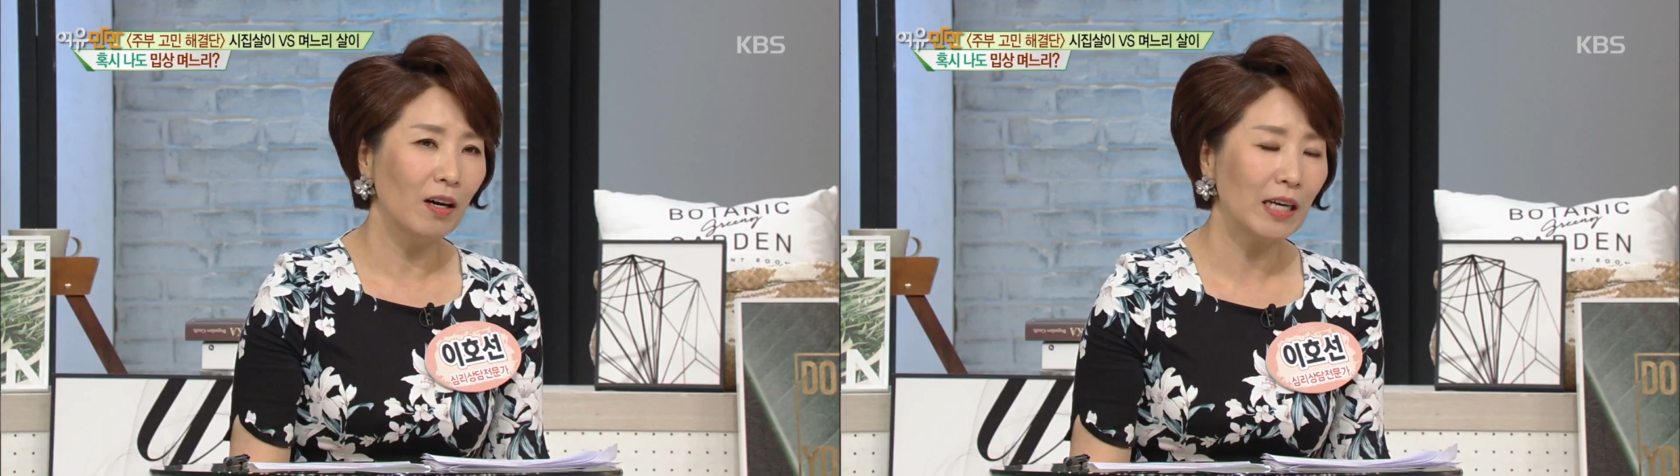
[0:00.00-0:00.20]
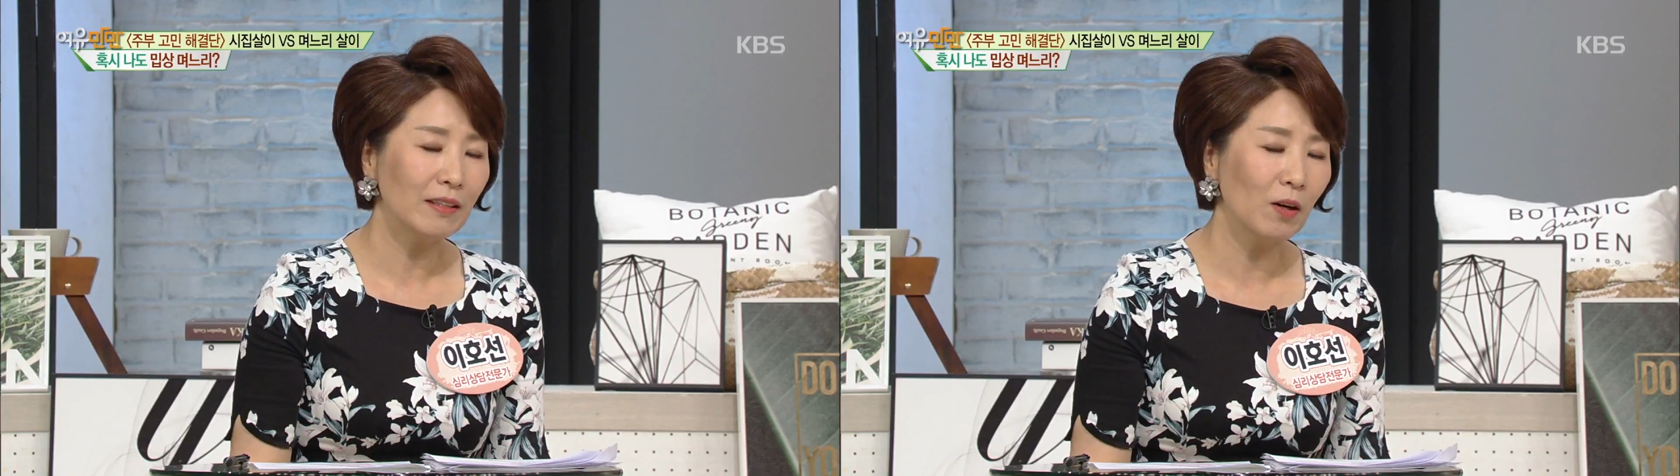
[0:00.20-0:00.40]

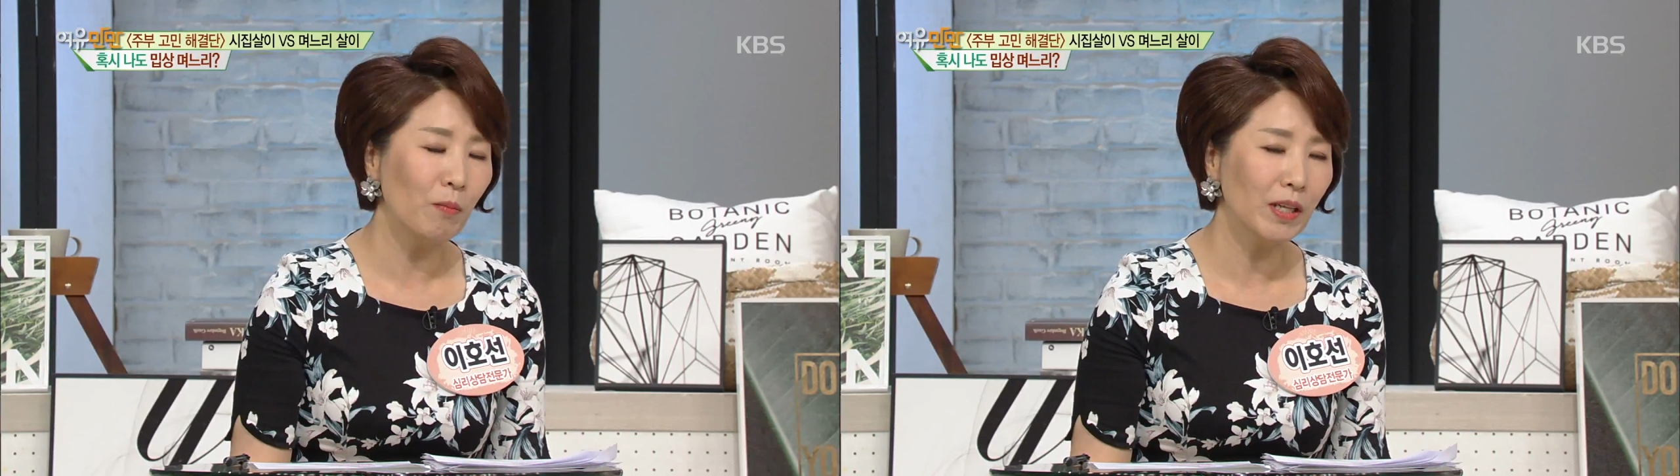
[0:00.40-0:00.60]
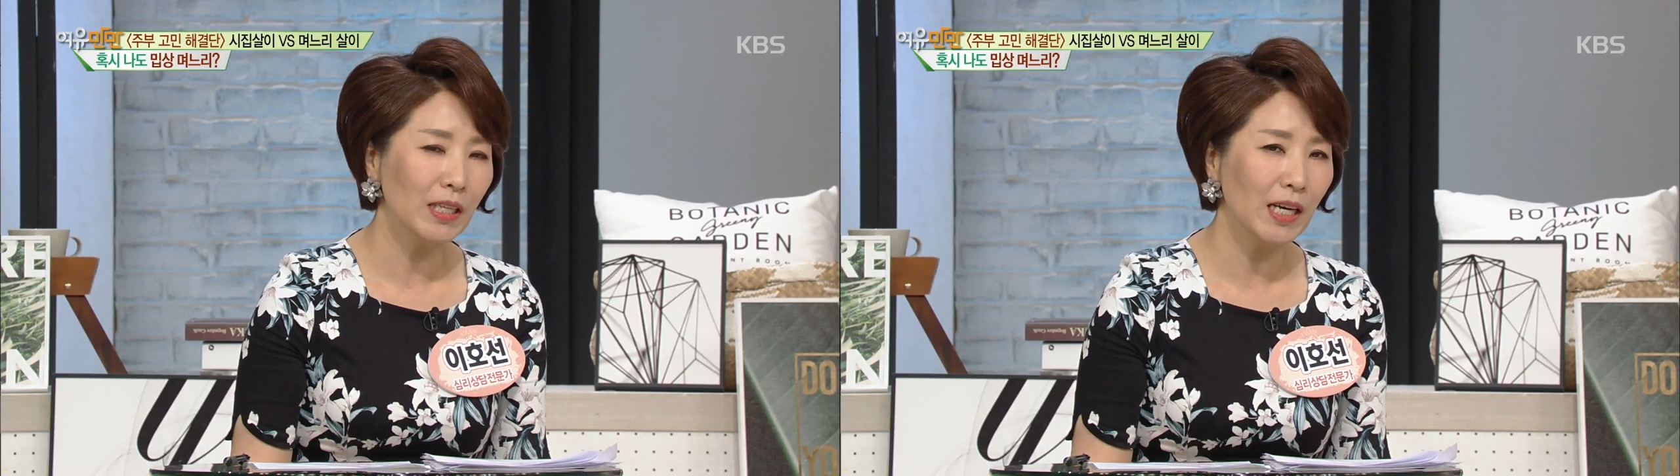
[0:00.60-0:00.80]
아들이
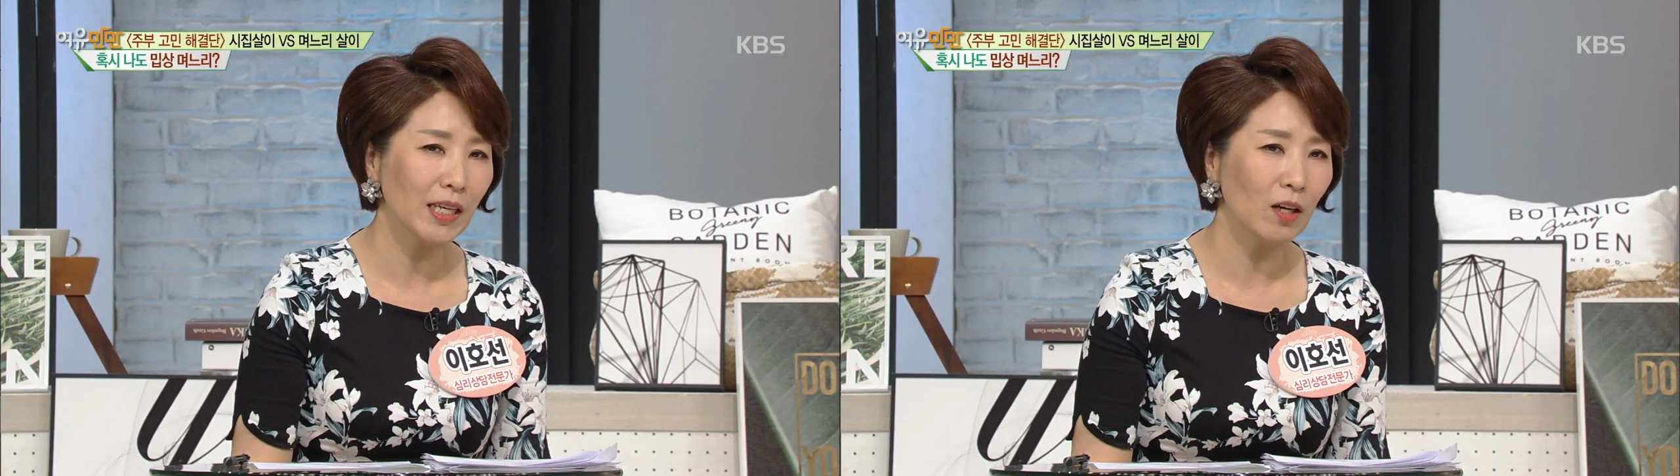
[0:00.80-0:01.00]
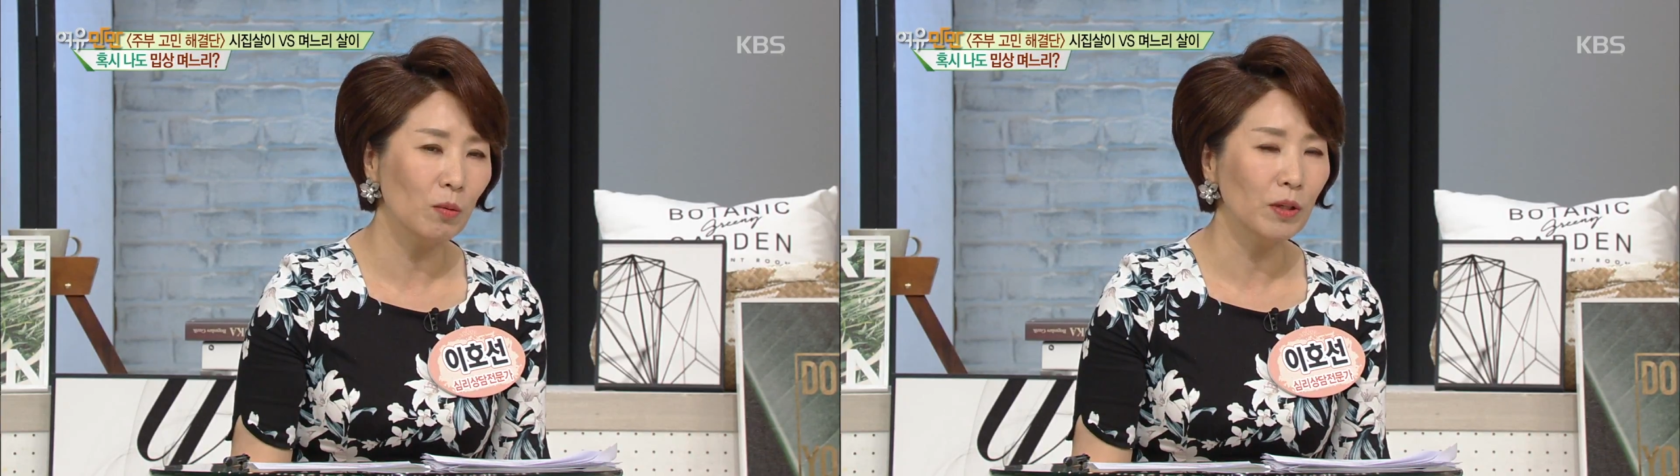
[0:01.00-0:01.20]
엄마한테
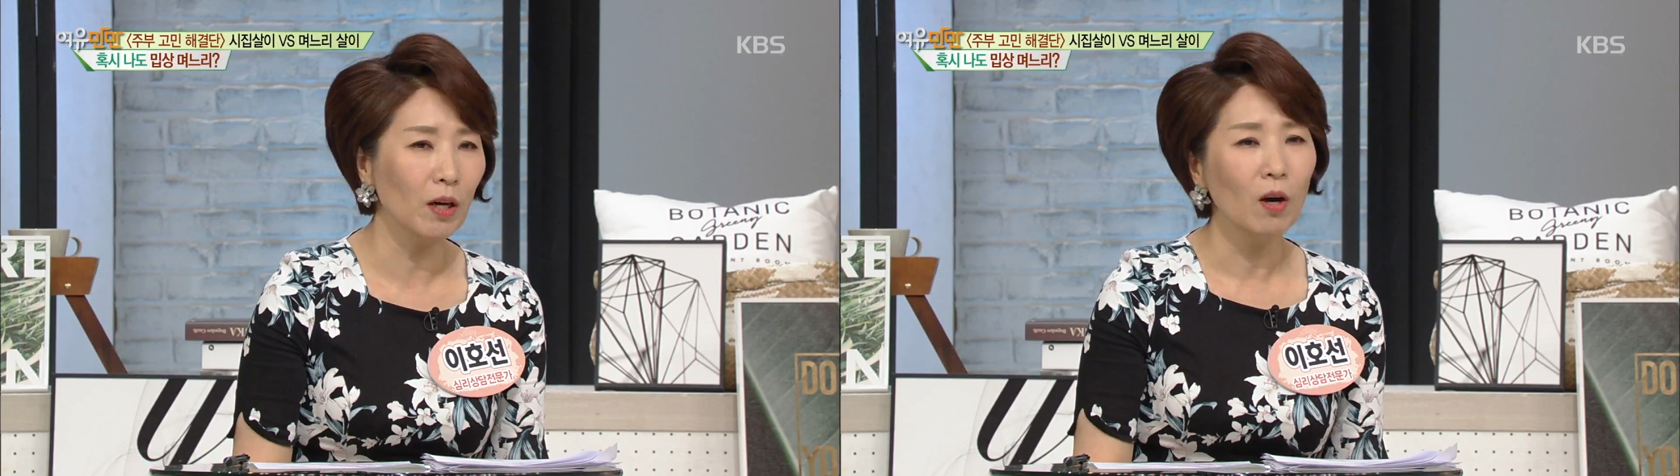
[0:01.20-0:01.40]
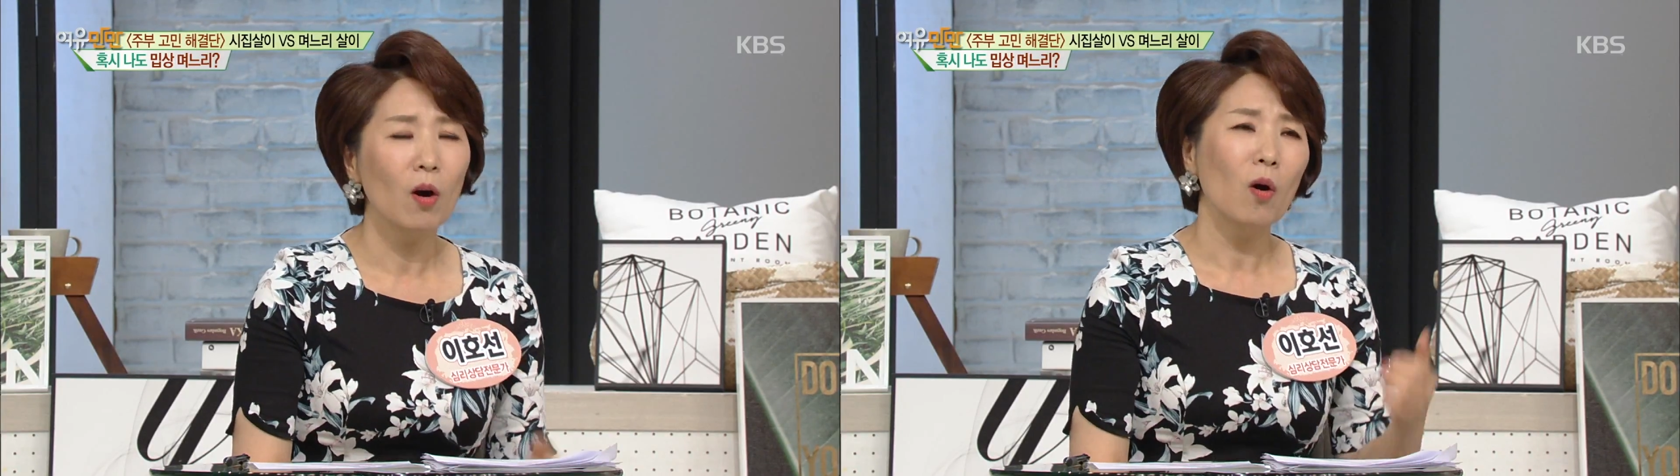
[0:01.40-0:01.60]
이야기한 겁니다.